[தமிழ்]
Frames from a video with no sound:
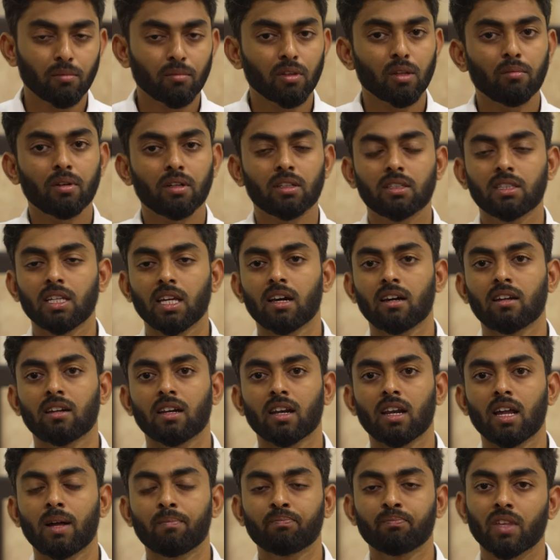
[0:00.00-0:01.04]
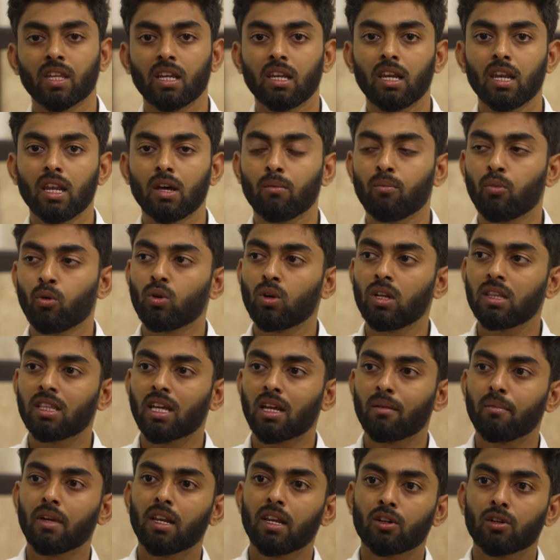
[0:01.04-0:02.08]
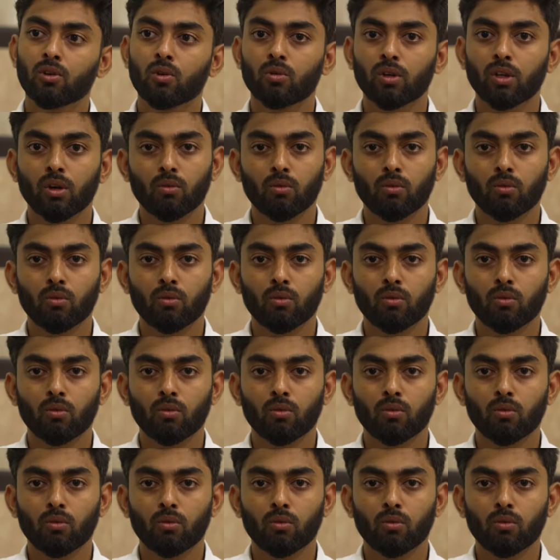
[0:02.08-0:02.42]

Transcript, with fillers: சம்மந்தப்பட்டியாக இருக்கலாம் இல்லை பொருள் தன்மையில் இருக்கக்கூடிய